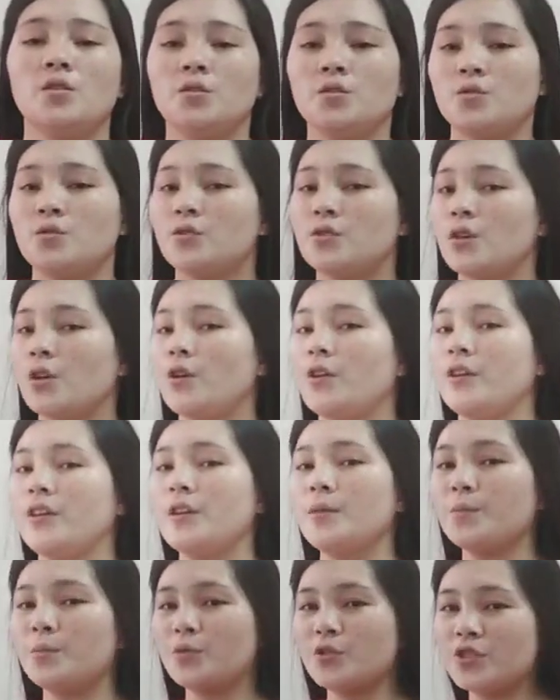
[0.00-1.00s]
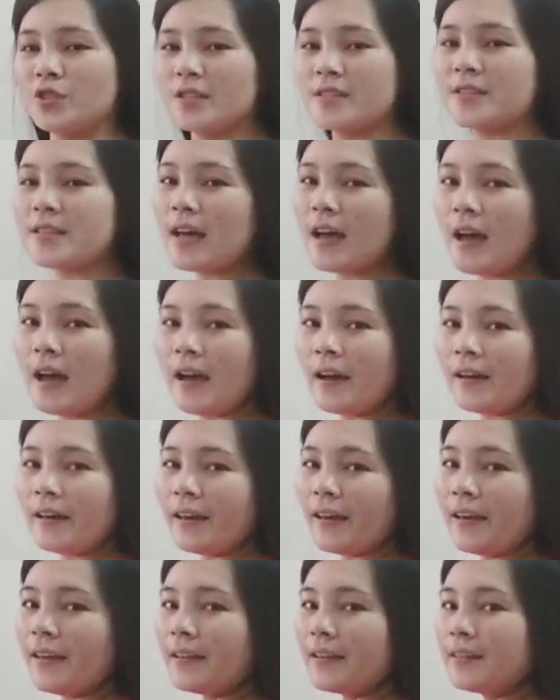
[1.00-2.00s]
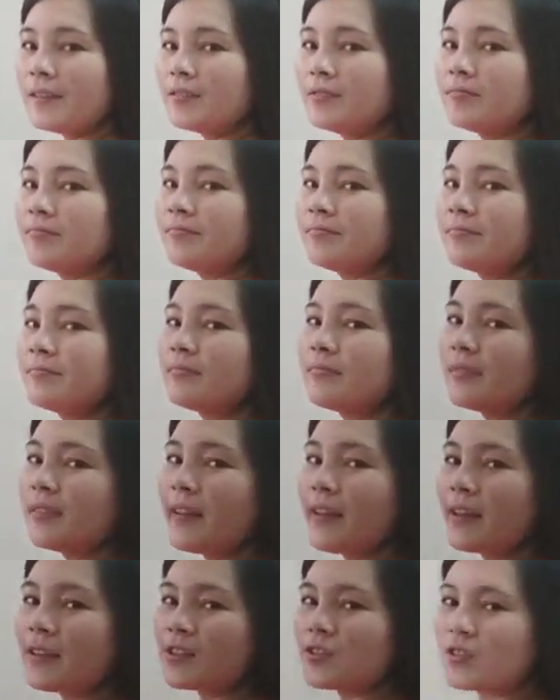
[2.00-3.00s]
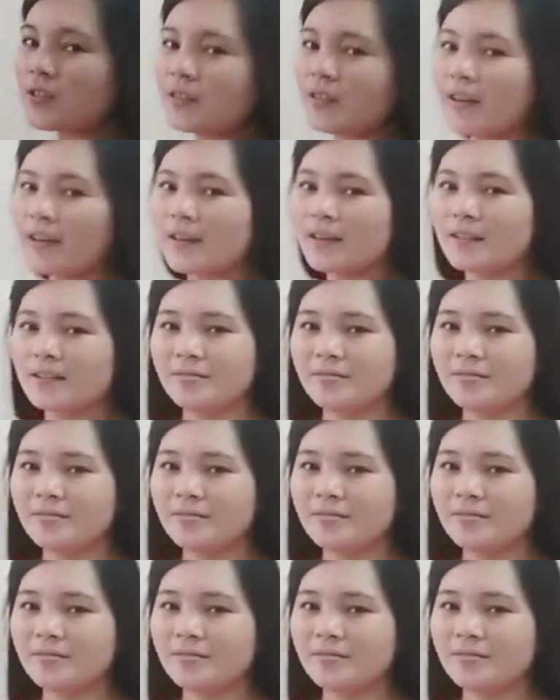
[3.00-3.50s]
So, yan po siya sa akin. At saka,